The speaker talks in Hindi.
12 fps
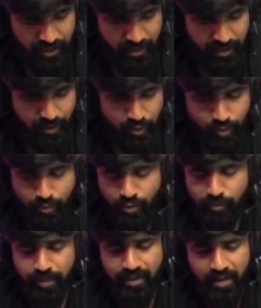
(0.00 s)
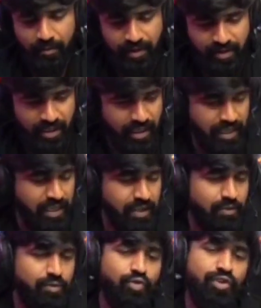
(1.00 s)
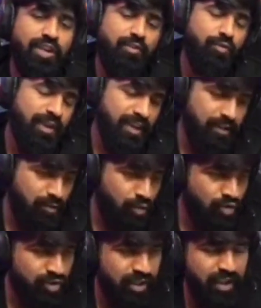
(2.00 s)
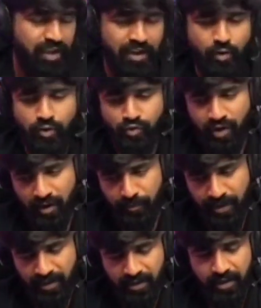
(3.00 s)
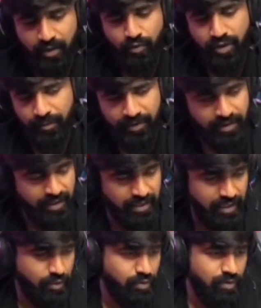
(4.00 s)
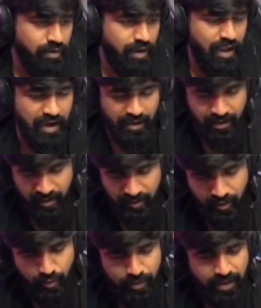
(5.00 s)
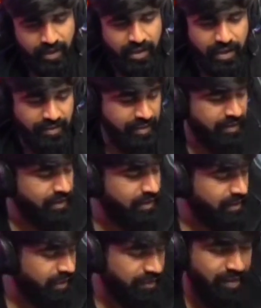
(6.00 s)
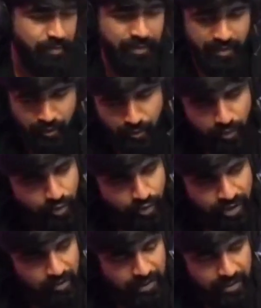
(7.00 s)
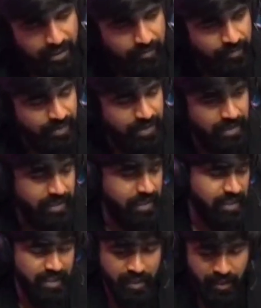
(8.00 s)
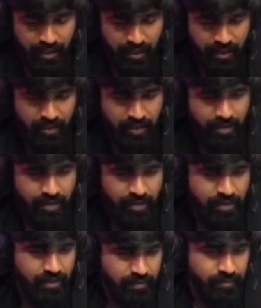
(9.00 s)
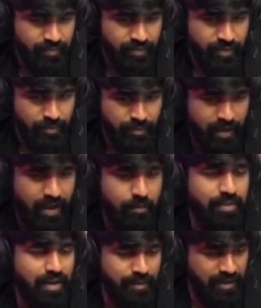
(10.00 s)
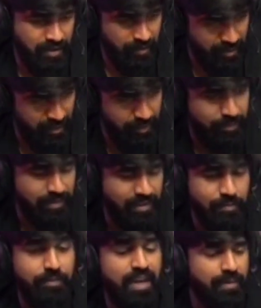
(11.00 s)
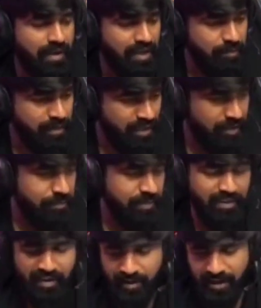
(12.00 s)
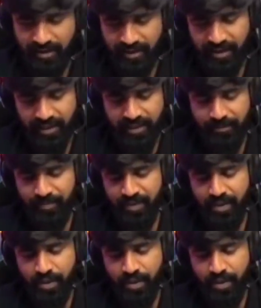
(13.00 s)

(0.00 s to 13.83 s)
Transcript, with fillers: चीज़ तुम लोग बंदा भेज के दूसरे तुम्हारे दोस्त से अकाउंट उसको अनबैन करके उससे पैसे लेते हो आठ आठ हजार रुपए ऐसे करके इतने पैसे तुम लोगों ने कमा लिए ठीक है पंद्रह हजार तक ले लेते हैं हाँ पंद्रह पंद्रह कभी कभी पंद्रह बड़ा बकरा पकड़ के पंद्रह हजार लेते हैं ठीक है